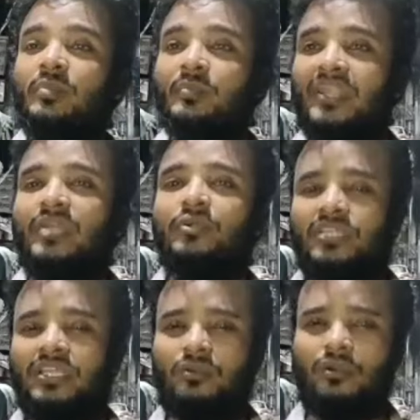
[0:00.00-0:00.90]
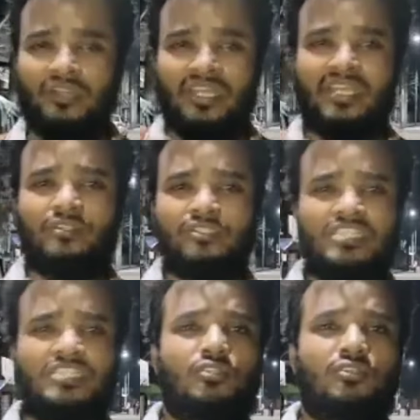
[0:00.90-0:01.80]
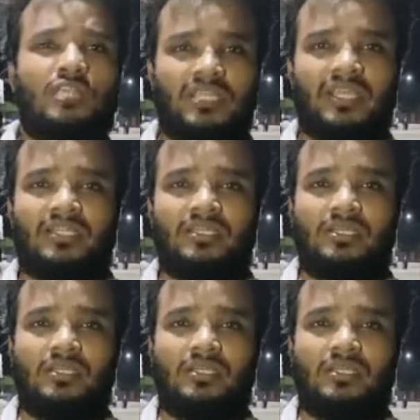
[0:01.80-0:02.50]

বিমানে ওঠেন অনেকেই কিন্তু সেই চিত্রটা দেখেন